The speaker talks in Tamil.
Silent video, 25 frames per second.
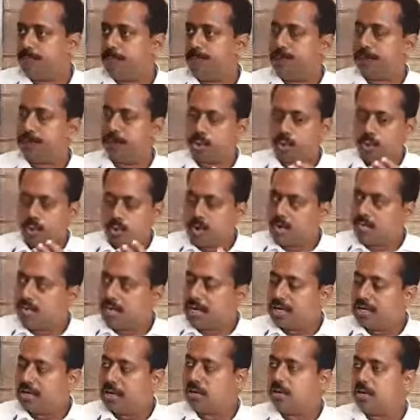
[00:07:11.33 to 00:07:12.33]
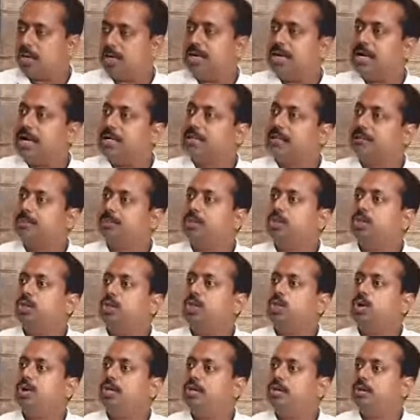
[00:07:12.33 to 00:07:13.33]
பத்து ரூபா வாங்குகிறோன்னா அந்த பத்து
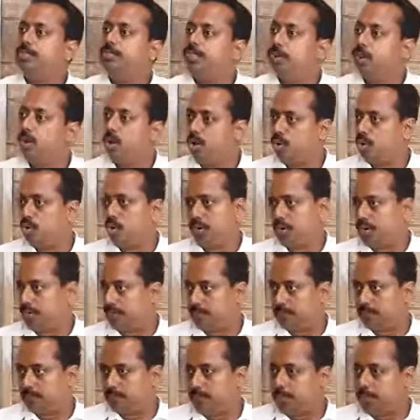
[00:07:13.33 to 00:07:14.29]
ரூபாய்க்கு பொருள் கொடுக்குறோம்